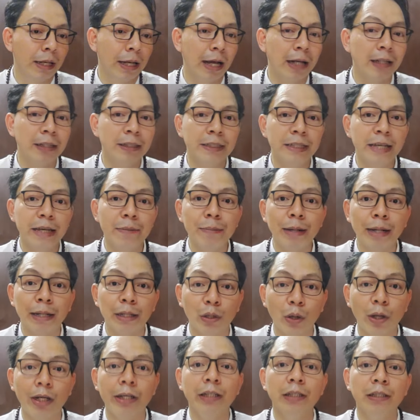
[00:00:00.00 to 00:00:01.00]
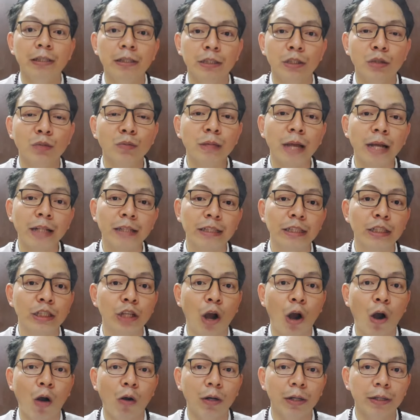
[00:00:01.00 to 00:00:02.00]
Anh chị em hành thủy thì chúng ta sẽ
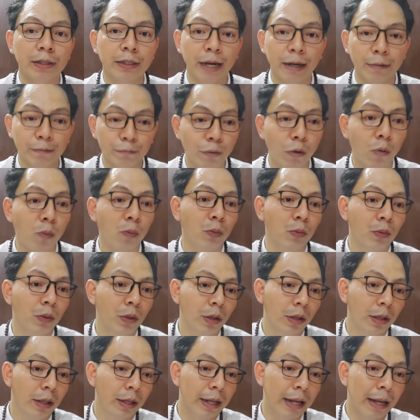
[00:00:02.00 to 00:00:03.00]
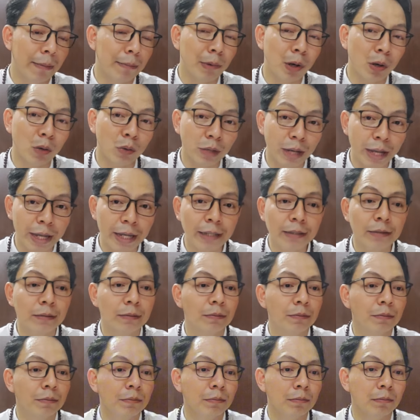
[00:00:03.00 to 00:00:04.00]
chọn cái trang phục là màu đen,
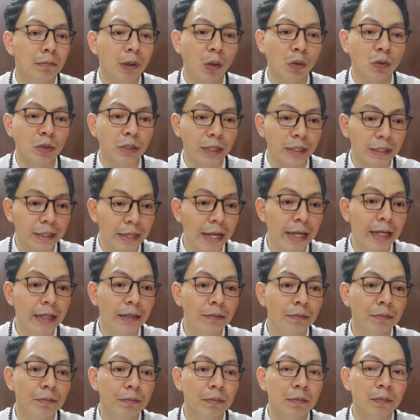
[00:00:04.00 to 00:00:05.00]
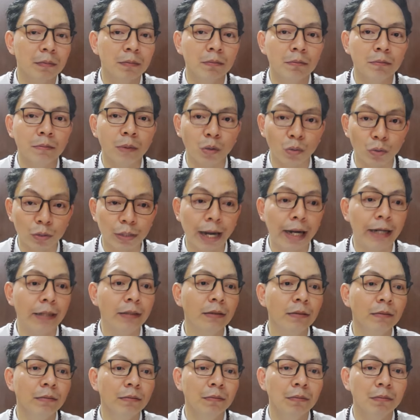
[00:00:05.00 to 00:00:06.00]
màu xanh đen, màu
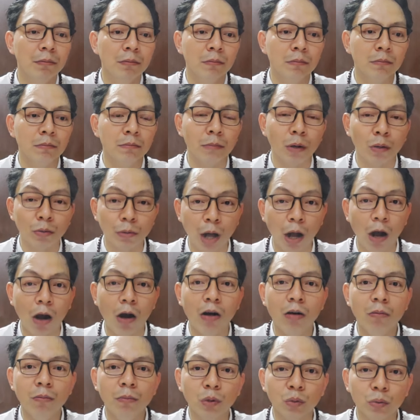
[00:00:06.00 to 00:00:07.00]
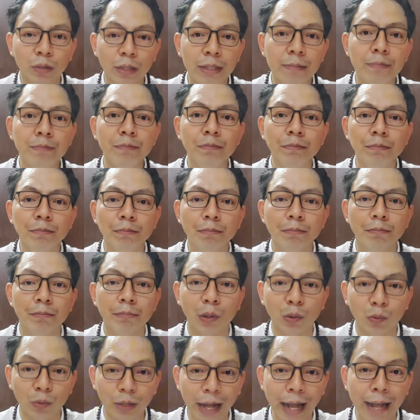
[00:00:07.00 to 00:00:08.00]
trắng, màu đỏ, màu tím,
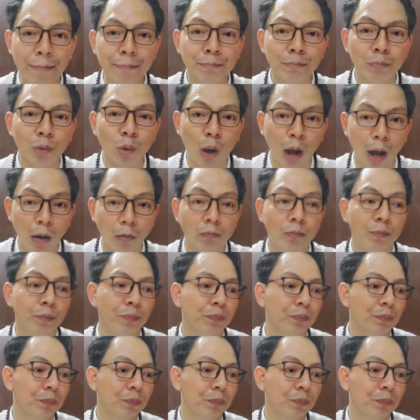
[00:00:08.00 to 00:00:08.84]
màu cam, màu hồng.